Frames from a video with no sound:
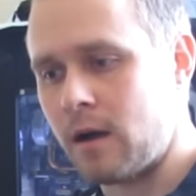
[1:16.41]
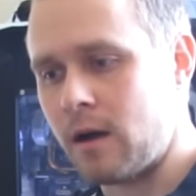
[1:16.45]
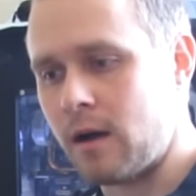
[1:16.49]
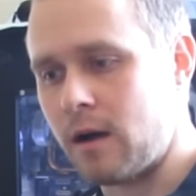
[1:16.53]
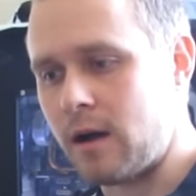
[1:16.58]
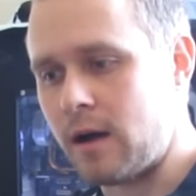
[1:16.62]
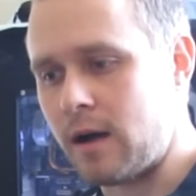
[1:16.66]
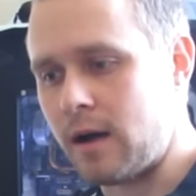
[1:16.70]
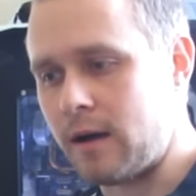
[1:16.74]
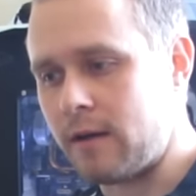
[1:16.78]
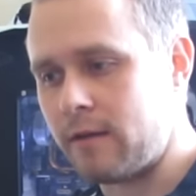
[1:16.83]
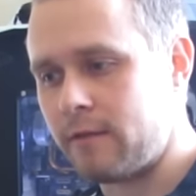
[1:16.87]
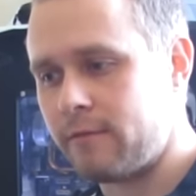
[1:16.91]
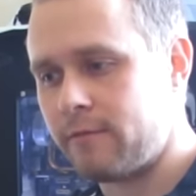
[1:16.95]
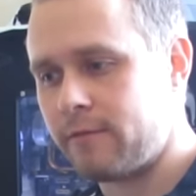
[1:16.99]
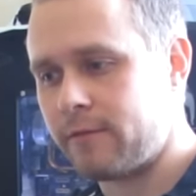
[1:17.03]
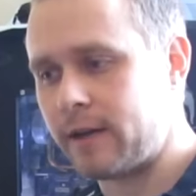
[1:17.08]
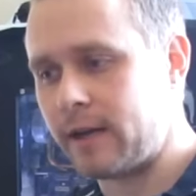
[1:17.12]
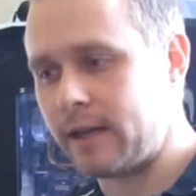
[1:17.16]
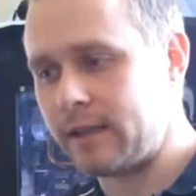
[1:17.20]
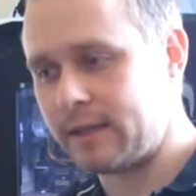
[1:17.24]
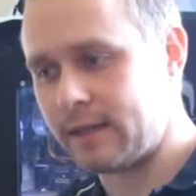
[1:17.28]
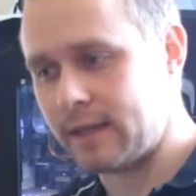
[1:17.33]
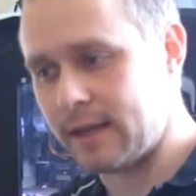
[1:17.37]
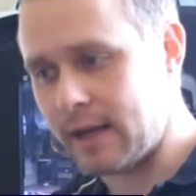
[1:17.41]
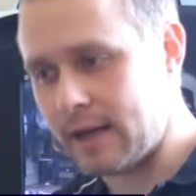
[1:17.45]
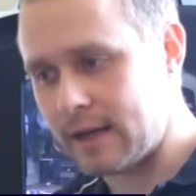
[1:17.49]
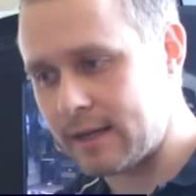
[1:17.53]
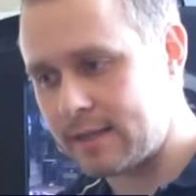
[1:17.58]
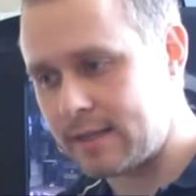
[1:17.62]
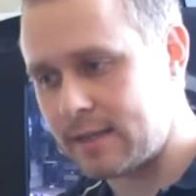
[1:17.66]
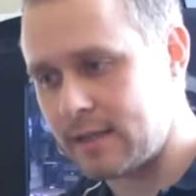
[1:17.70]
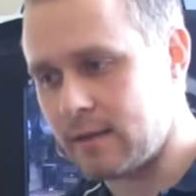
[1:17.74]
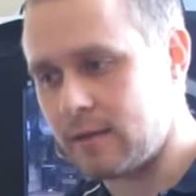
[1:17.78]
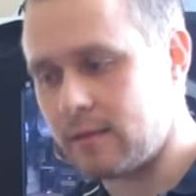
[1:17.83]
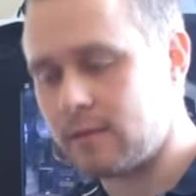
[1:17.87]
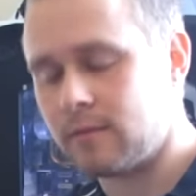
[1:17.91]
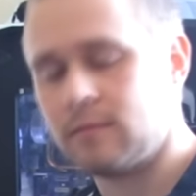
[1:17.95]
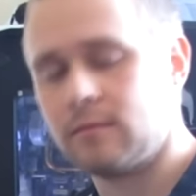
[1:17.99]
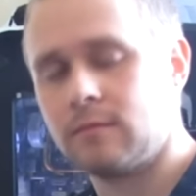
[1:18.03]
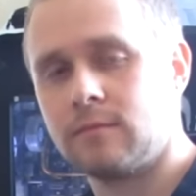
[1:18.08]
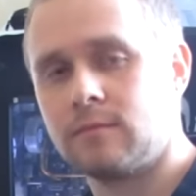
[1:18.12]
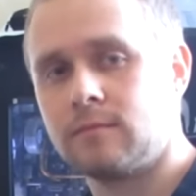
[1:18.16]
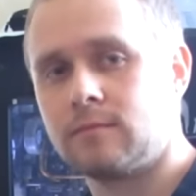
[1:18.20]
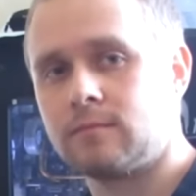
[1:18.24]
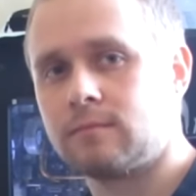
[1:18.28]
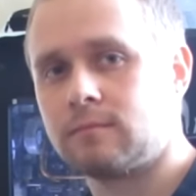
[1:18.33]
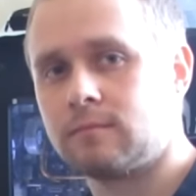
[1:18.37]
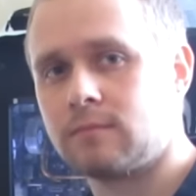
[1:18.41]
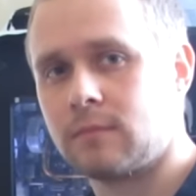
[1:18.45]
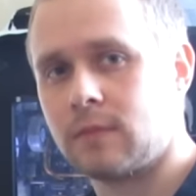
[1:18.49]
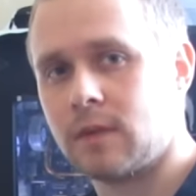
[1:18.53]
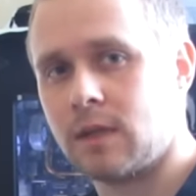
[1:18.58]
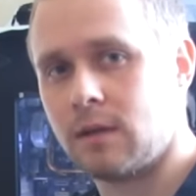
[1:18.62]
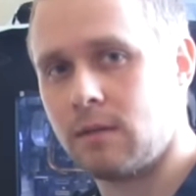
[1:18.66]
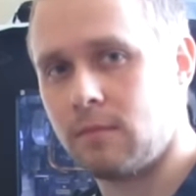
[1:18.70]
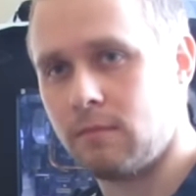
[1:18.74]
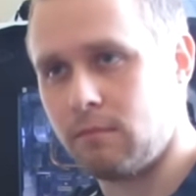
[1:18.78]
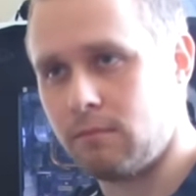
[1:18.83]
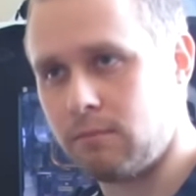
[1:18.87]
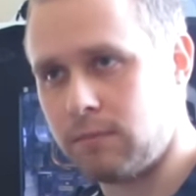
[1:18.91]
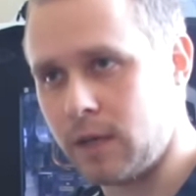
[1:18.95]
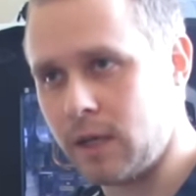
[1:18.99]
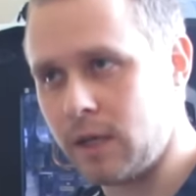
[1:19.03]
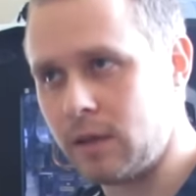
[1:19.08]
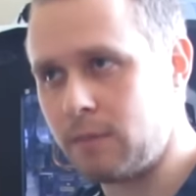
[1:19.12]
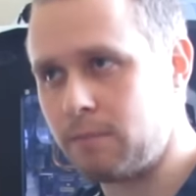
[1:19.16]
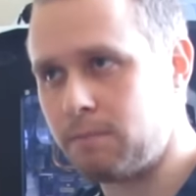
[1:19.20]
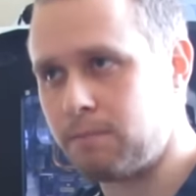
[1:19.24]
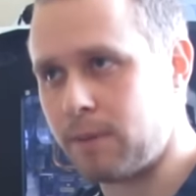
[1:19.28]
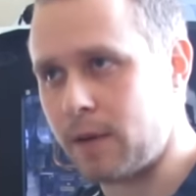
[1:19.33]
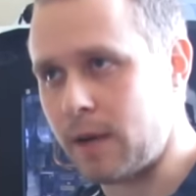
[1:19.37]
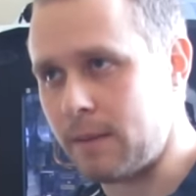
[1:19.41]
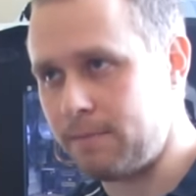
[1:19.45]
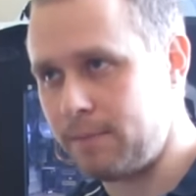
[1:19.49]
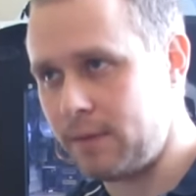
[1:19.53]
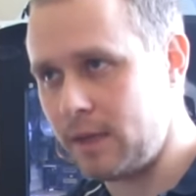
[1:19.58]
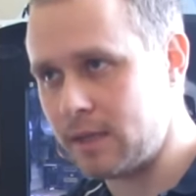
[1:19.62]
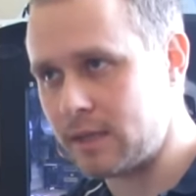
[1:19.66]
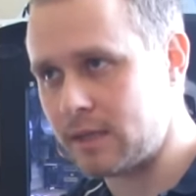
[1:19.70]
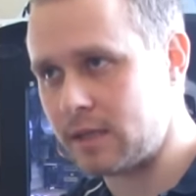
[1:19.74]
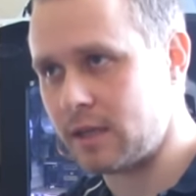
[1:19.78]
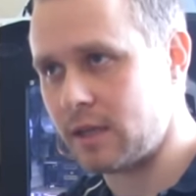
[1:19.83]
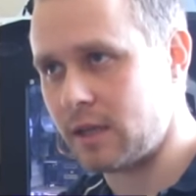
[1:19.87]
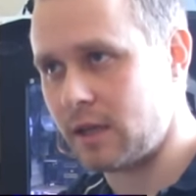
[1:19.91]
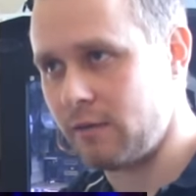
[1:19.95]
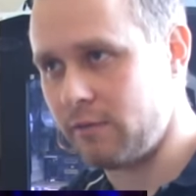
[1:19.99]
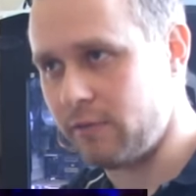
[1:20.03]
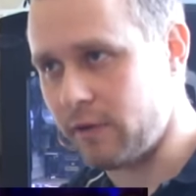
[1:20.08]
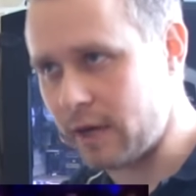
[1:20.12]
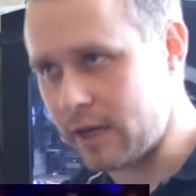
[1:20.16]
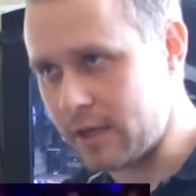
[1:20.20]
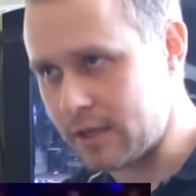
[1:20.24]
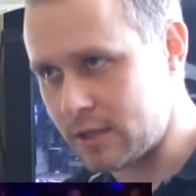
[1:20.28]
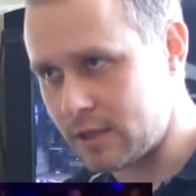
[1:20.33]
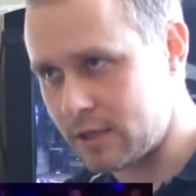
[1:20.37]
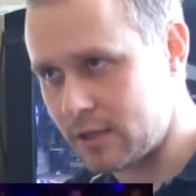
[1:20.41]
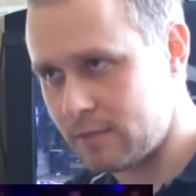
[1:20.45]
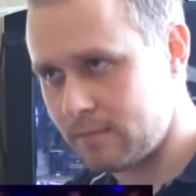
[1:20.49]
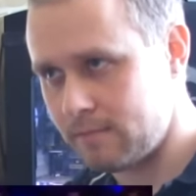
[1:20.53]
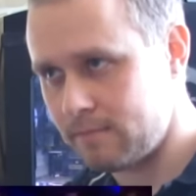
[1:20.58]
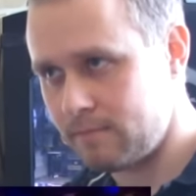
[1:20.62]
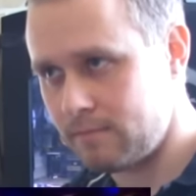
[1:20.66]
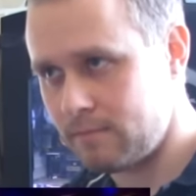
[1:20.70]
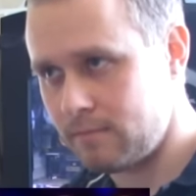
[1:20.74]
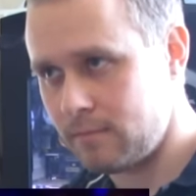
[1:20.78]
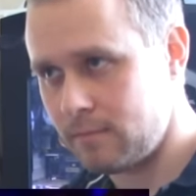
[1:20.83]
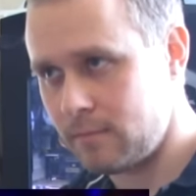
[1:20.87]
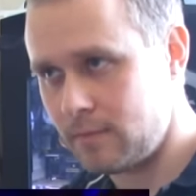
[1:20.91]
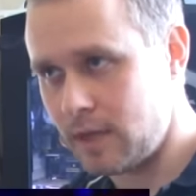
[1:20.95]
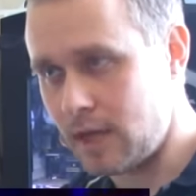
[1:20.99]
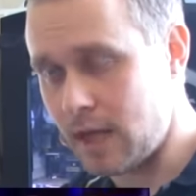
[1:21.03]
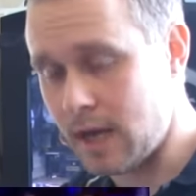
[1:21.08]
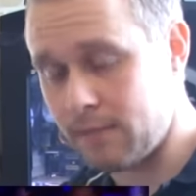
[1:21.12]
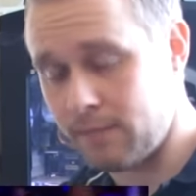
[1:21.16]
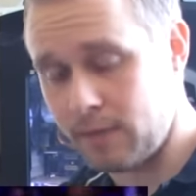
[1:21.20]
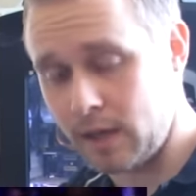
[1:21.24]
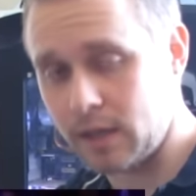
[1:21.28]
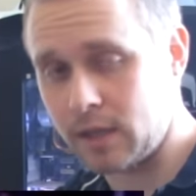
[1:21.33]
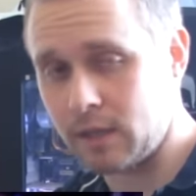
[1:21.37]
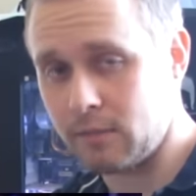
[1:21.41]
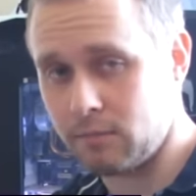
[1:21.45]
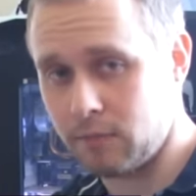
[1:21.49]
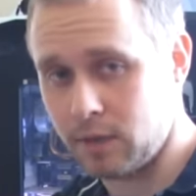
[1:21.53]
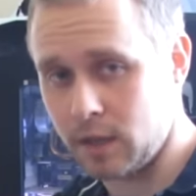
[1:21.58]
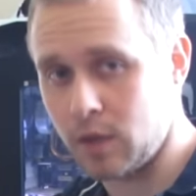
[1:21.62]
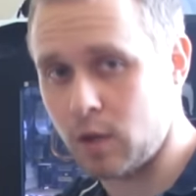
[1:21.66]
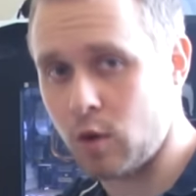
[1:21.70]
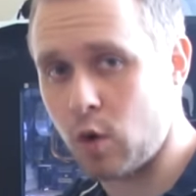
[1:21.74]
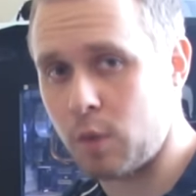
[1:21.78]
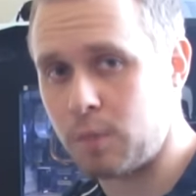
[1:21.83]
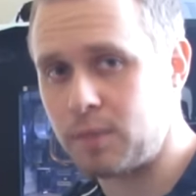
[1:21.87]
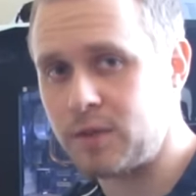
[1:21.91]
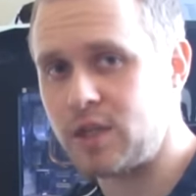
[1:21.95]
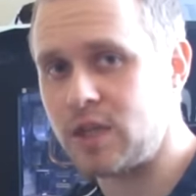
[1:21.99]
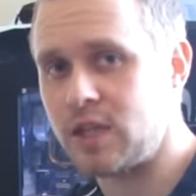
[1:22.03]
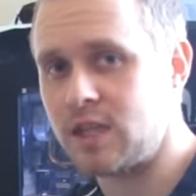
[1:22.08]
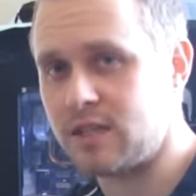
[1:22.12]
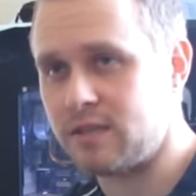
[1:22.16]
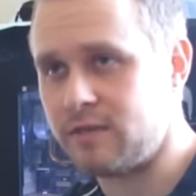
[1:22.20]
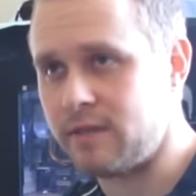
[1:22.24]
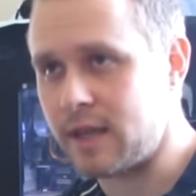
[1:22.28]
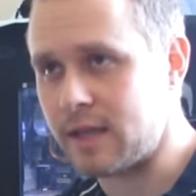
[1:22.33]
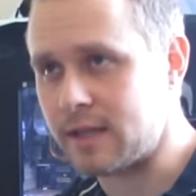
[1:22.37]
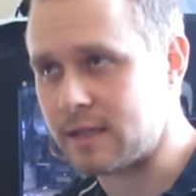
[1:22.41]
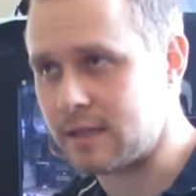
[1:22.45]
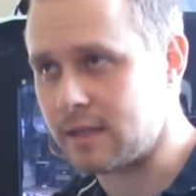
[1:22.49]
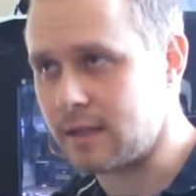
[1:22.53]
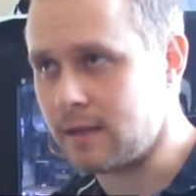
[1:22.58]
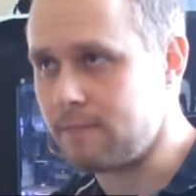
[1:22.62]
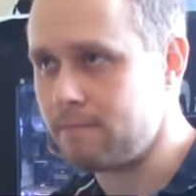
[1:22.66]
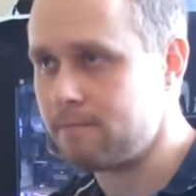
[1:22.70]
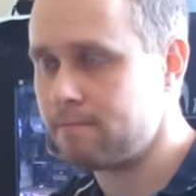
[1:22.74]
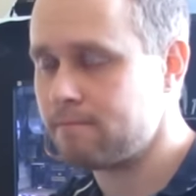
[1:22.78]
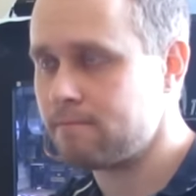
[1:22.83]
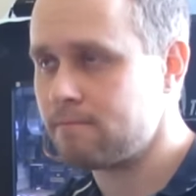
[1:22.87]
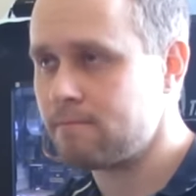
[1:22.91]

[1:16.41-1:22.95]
А, в контракте был прописан реванш, и об этом было общеизвестно.